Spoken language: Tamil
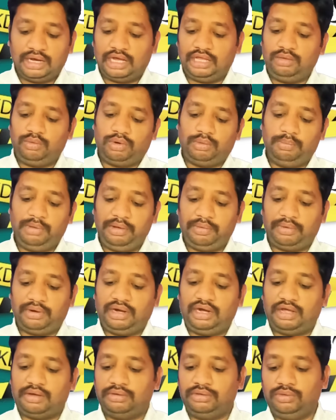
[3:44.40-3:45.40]
அது ஒன் பை
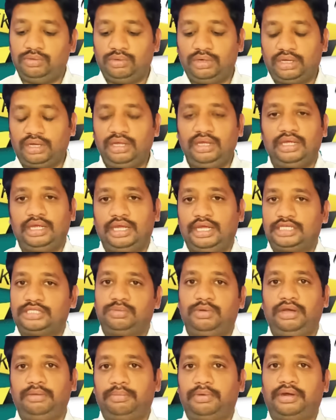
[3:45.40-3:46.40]
ஒன்னாக நான் வந்து உங்களுக்கு
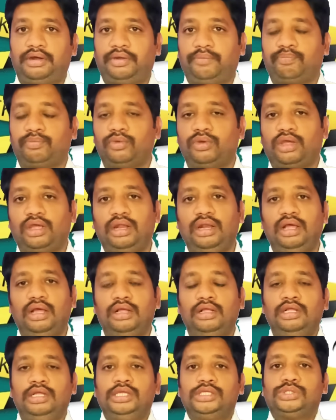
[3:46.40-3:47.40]
எக்ஸ்பிளைன் பண்ணுறேன் ஓகேங்களா
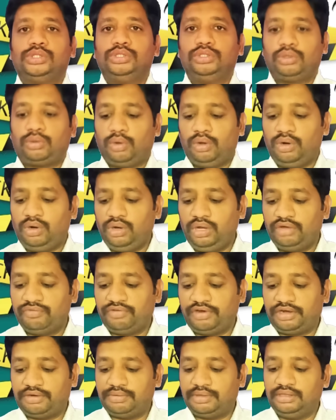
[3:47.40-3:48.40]
ஸோ இந்த கொரோனா
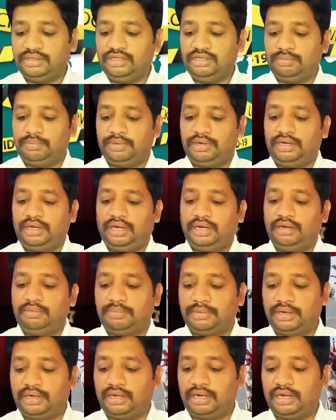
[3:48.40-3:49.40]
எஃபெக்ட் வந்தது பிறகு என்ன
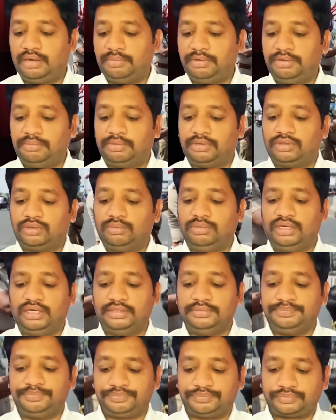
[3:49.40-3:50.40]
பண்ணாங்க அப்படின்னு பார்த்தோம்னா
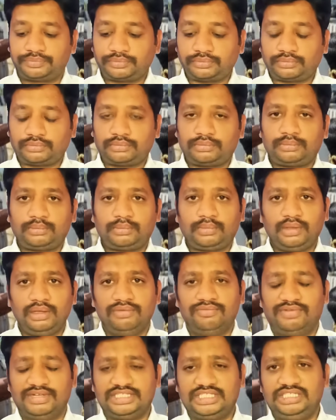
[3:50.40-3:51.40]

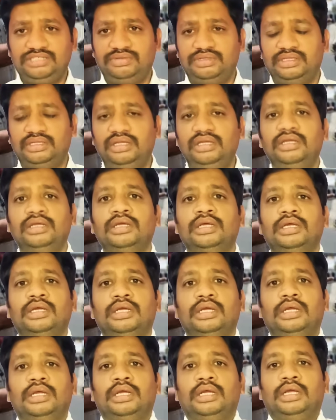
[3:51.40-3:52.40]
ஃபஸ்ட்டு வந்து
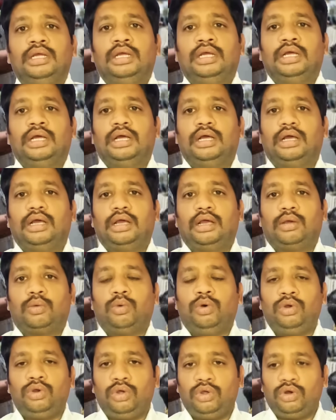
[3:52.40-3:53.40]

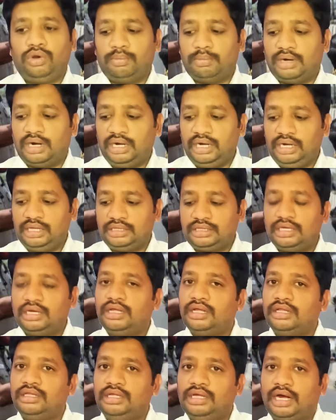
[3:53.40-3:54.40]
ஒரு ஒரு
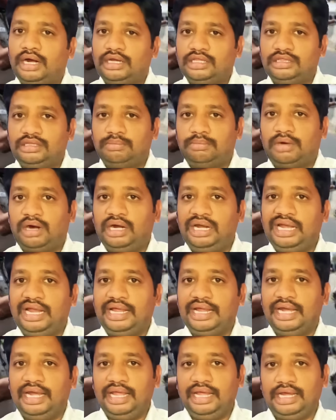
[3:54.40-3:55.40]
மாநிலத்திலேருந்து அடுத்த மாநில
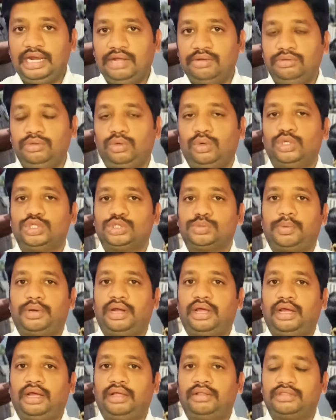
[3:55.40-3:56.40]
எல்லைகளை வந்து க்ளோஸ்
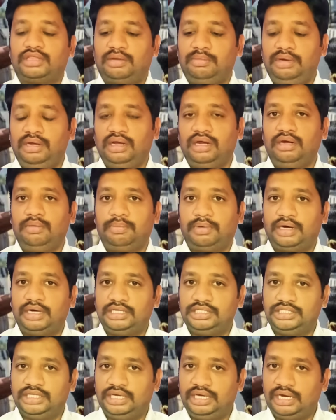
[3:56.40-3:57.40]
பண்ணாங்க தமிழ்நாடு
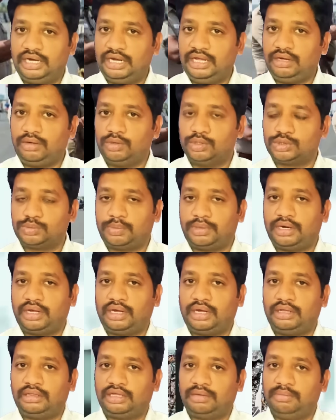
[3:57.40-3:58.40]
பாண்டிச்சேரி எல்லையை க்ளோஸ்
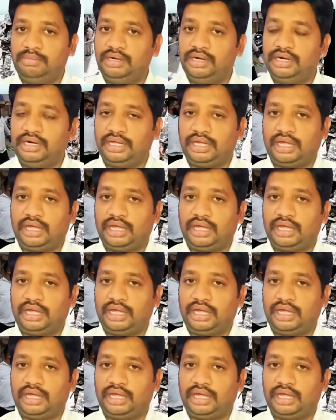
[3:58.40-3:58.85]
பண்ணாங்க தமிழ்நாடு